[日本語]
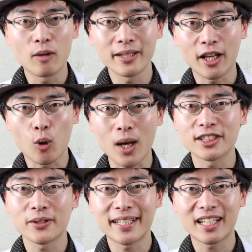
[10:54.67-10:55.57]
後までご鑑
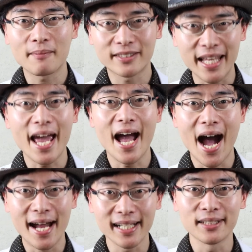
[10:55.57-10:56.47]
賞いただきまして
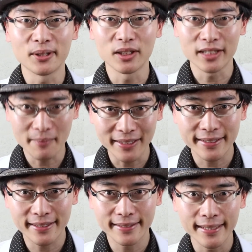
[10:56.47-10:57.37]
ありがとうございま
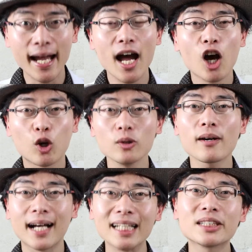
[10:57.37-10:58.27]
す。この
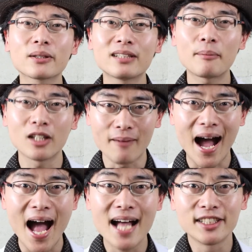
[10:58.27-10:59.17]
監督ラボで
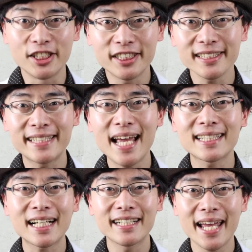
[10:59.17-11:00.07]
は、自主制
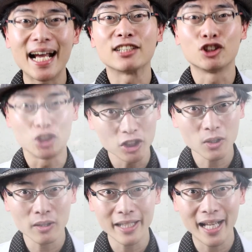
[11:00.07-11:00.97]
作映画
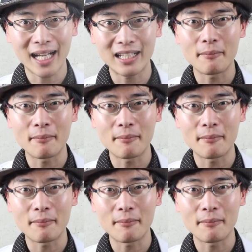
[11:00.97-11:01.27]
16年間で